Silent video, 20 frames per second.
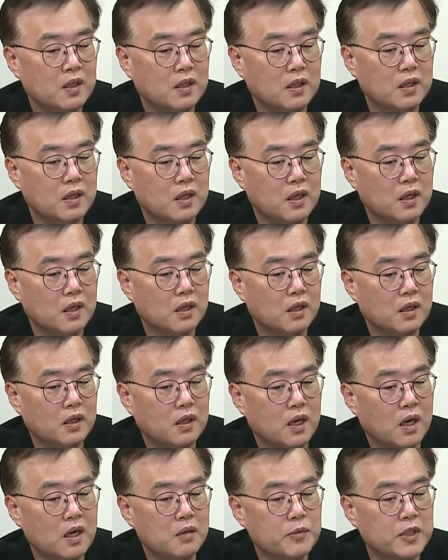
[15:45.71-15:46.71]
그러니까
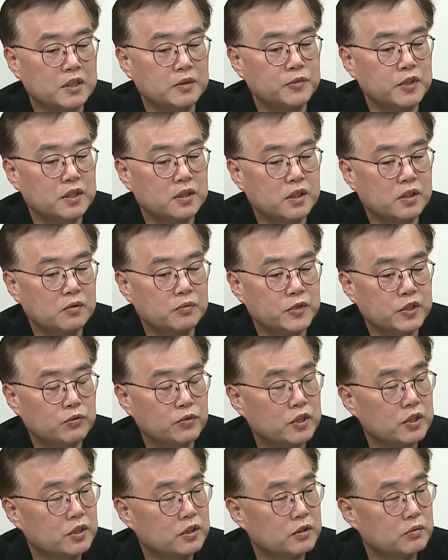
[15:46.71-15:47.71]
아까 말씀드린 대로
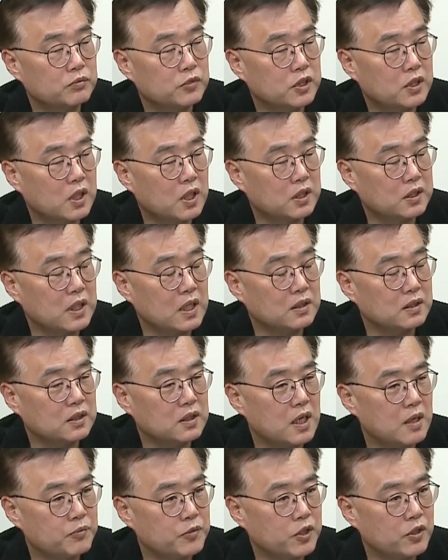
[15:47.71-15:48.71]
미국이 지금 물가
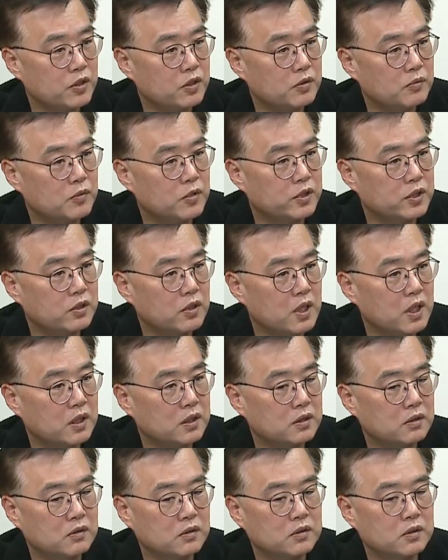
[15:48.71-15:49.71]
상승 압력 뭐
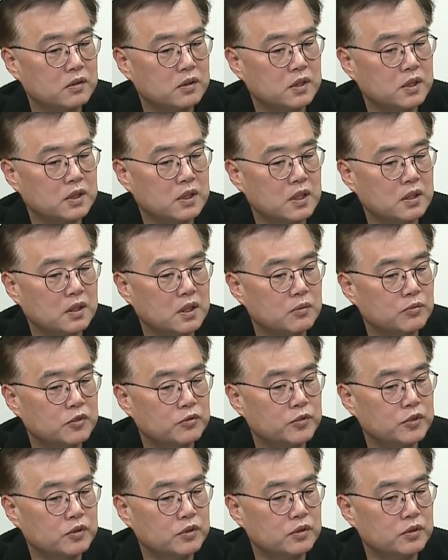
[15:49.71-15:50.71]
이러한 것들이 상당
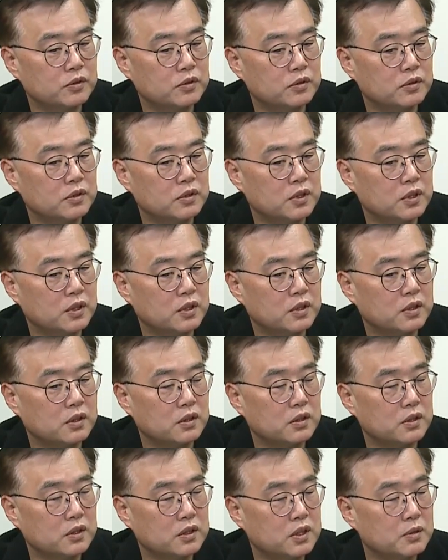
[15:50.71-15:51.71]
부분 이제
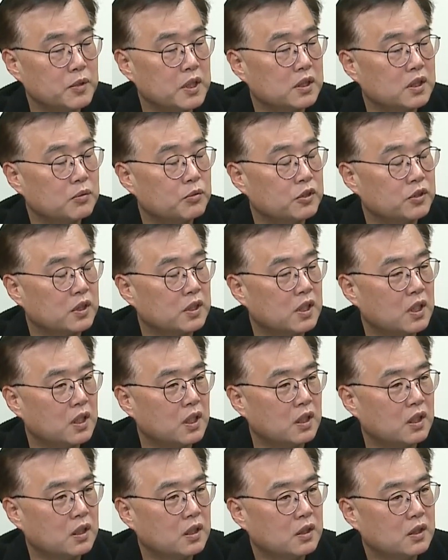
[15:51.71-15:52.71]
심하다
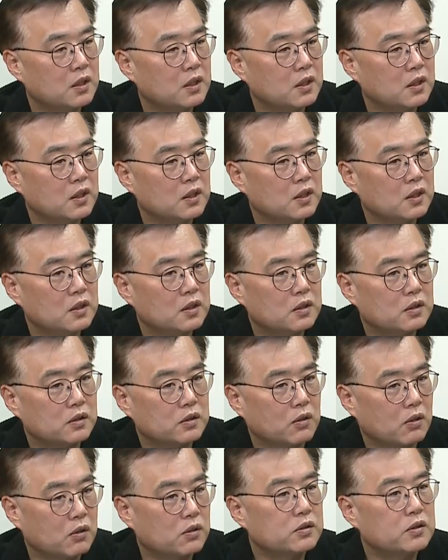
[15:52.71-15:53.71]
보니까
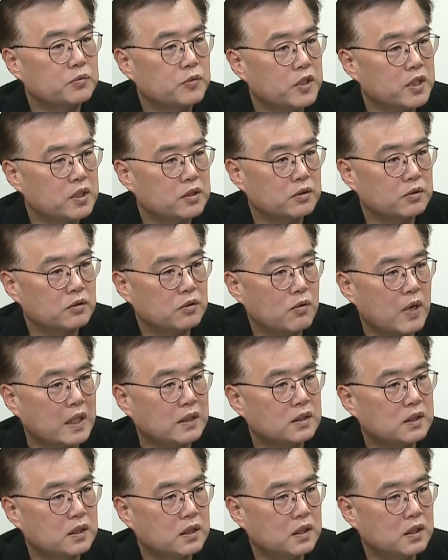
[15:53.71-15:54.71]
여러 측면에서 좀
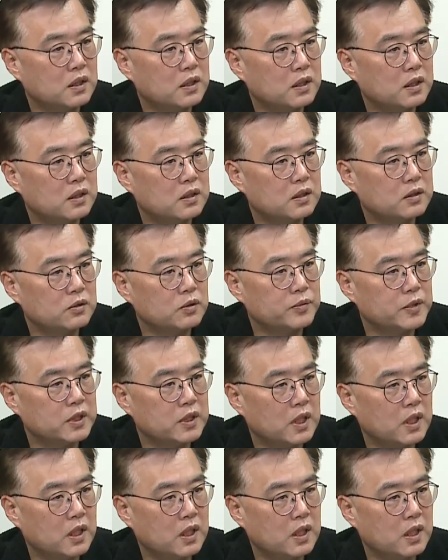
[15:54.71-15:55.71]
관세를 좀
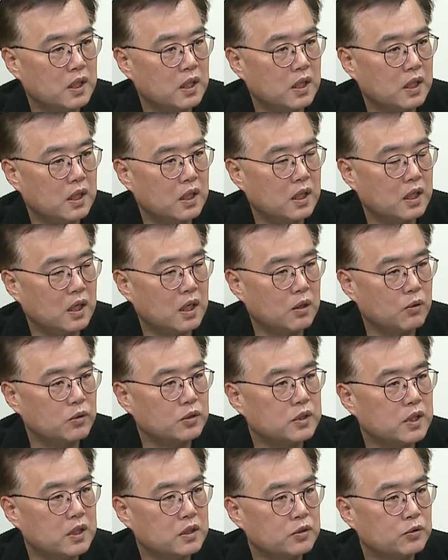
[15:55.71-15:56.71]

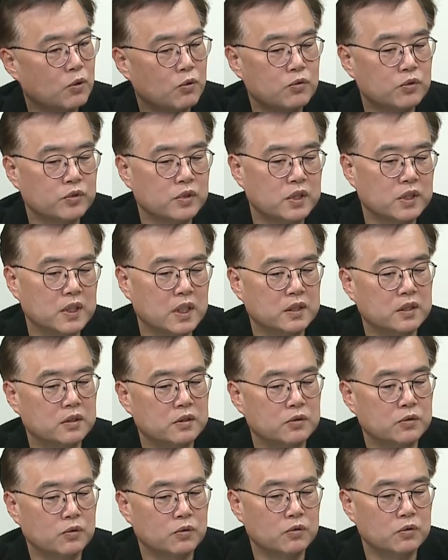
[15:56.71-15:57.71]
인하하고자 하는 욕구들이
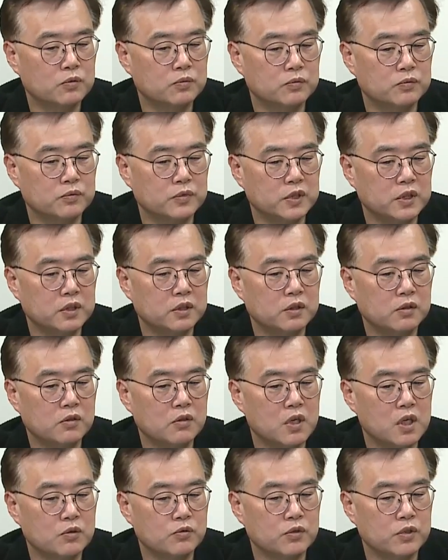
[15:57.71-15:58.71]
사실은 조금 있는
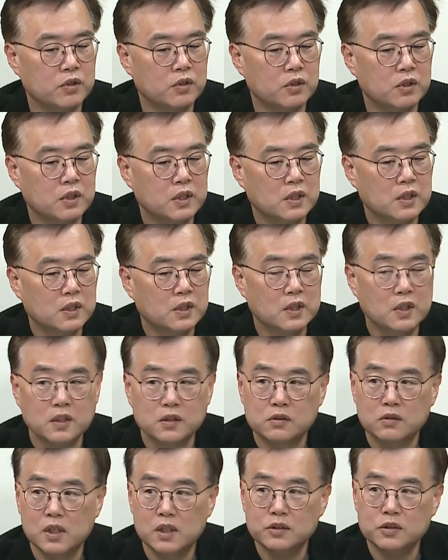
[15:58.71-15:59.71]
것 같고요.
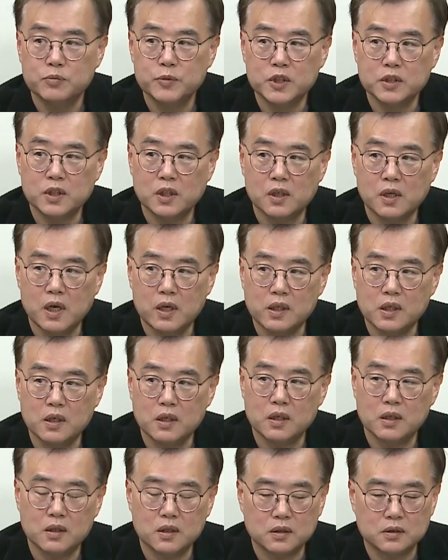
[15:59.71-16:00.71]
그러한 측면에 제가
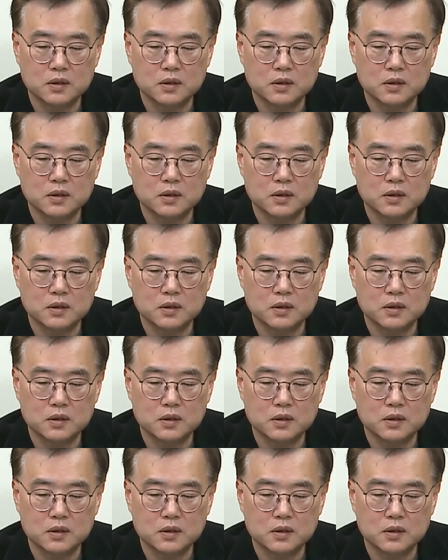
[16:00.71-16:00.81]
하나